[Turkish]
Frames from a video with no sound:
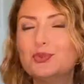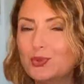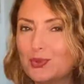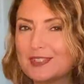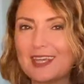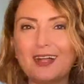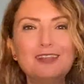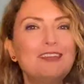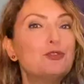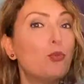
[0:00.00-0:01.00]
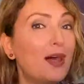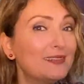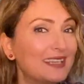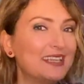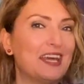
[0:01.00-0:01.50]
duygusal ve
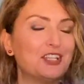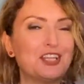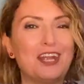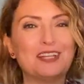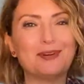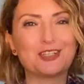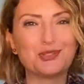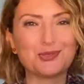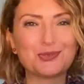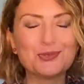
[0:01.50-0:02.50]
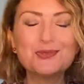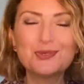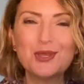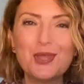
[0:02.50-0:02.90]
romantik enerjilerle başlıyorsunuz.